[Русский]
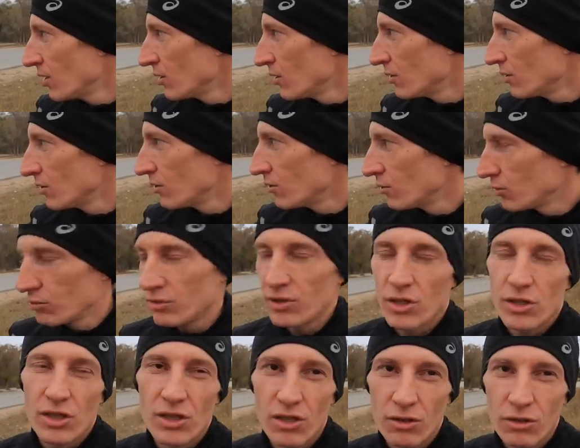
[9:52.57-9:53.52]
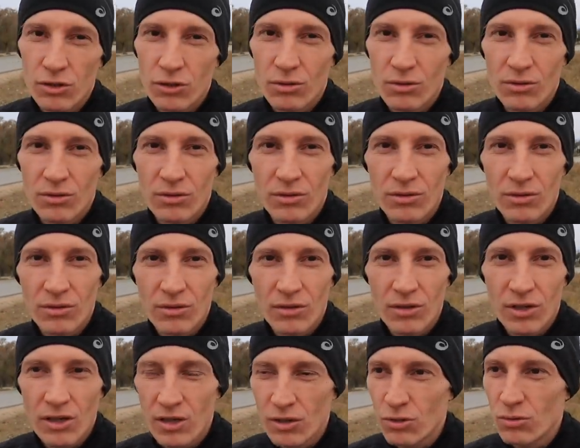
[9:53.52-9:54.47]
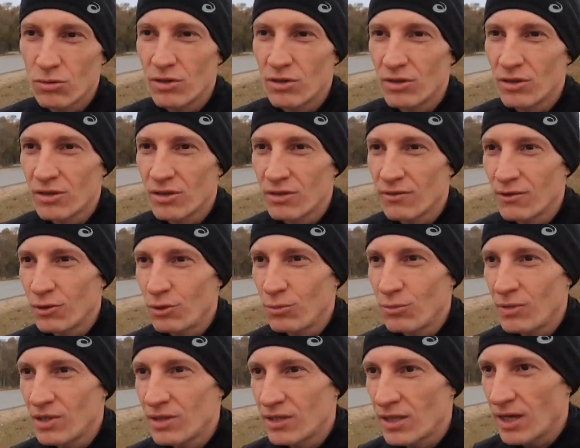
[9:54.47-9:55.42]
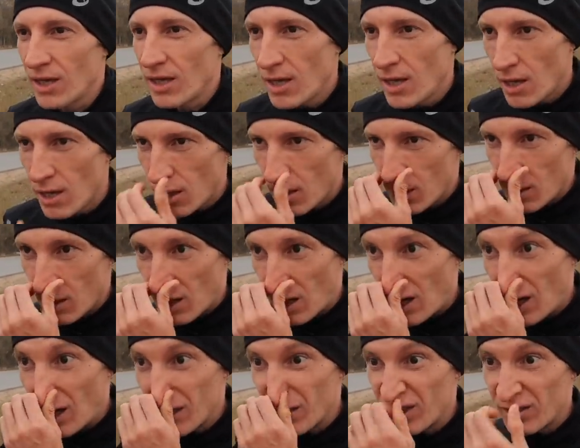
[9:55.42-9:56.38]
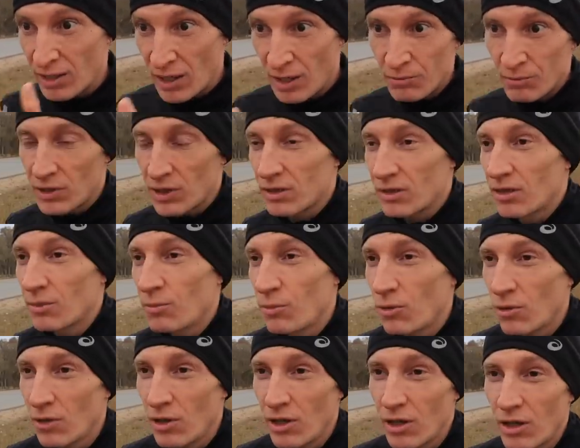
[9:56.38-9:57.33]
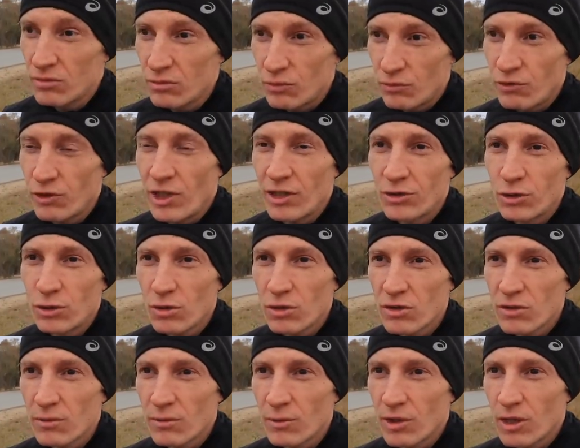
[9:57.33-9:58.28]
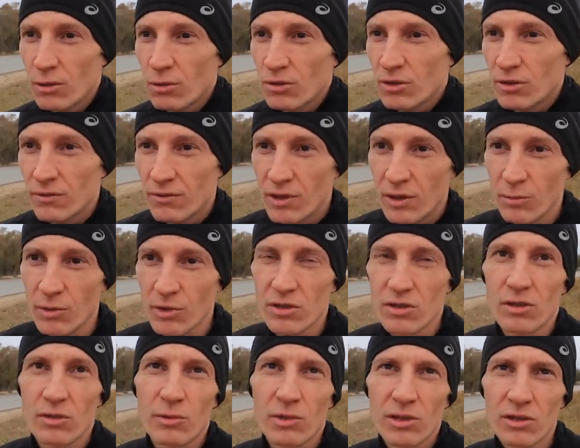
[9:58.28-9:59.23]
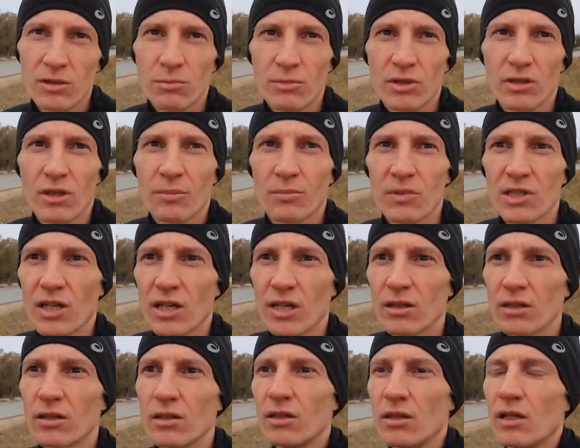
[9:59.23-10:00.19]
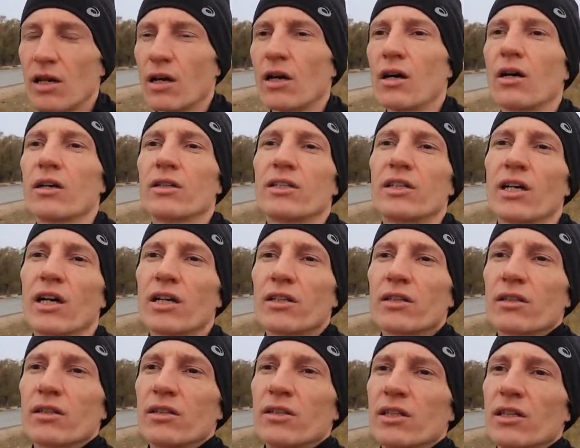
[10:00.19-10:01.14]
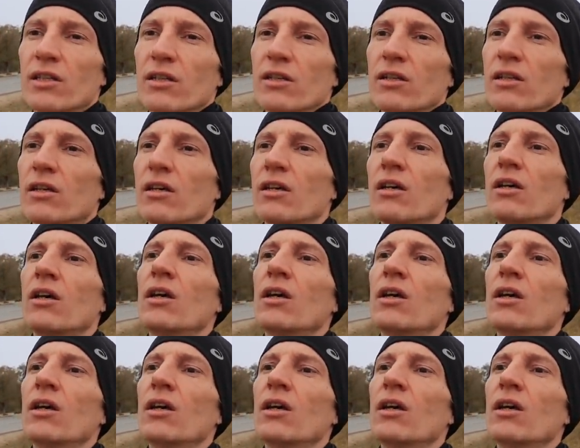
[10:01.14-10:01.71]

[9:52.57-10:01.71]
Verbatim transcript: Ну, я считал, что нахожусь не на своем месте. А там так тем более. Ну, волонтерством какое-то время я занимался. Мы там сайт для театра делали.